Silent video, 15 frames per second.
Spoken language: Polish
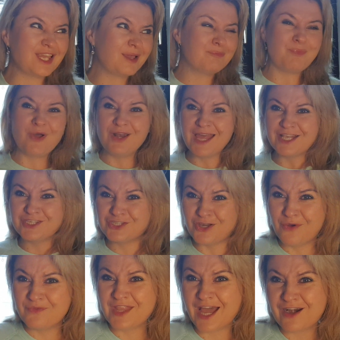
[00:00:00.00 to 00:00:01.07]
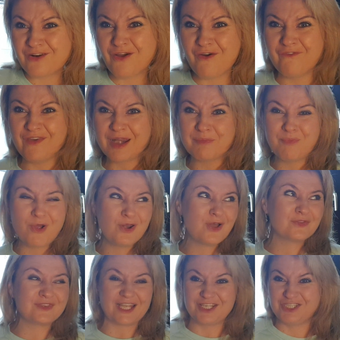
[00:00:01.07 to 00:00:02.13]
i poleciał na rower,
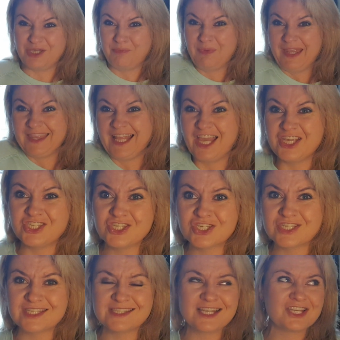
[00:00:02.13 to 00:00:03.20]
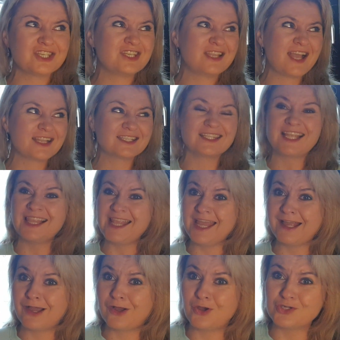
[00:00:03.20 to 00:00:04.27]
polotać się 15-16 lat, ta
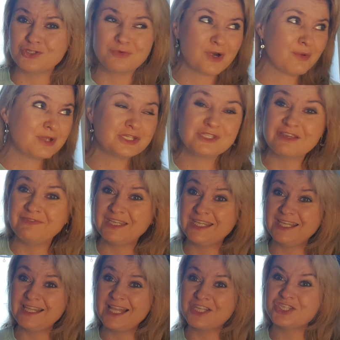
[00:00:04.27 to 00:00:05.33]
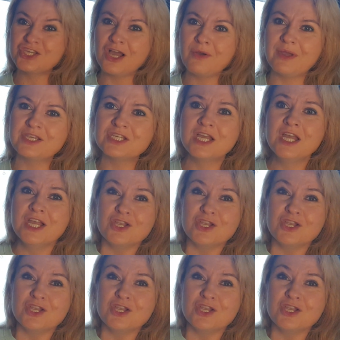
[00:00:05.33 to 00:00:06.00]
lekkość, ubrałeś czewiki i leciałeś.